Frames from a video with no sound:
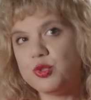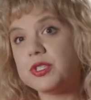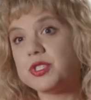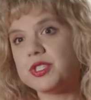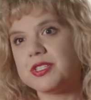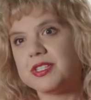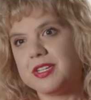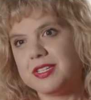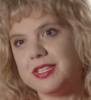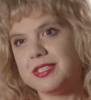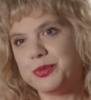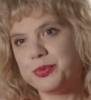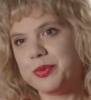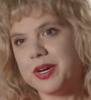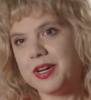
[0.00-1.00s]
yaşından
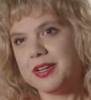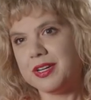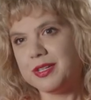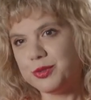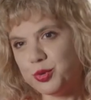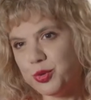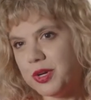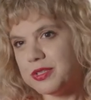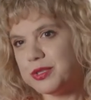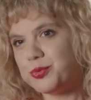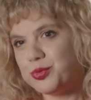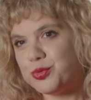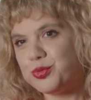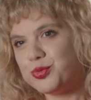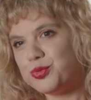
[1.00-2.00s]
itibaren şu anda
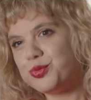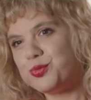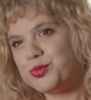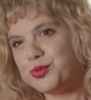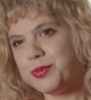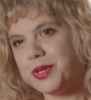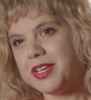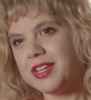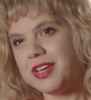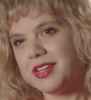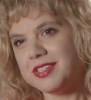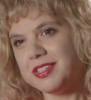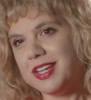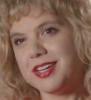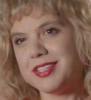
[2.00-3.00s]
bulunduğumuz
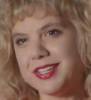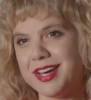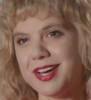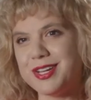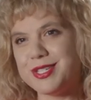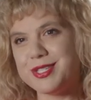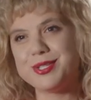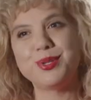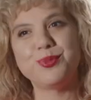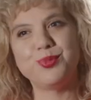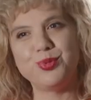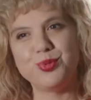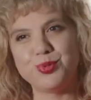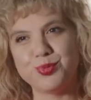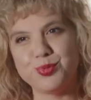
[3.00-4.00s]
mekanın yan dairesinde
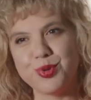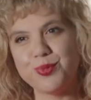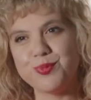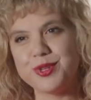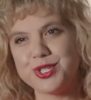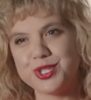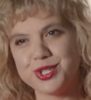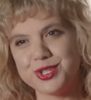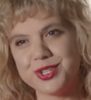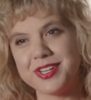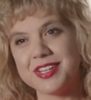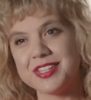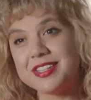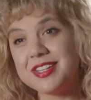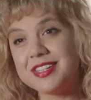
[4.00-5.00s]
büyüdüm 15 yaşına
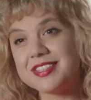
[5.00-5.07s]
kadar.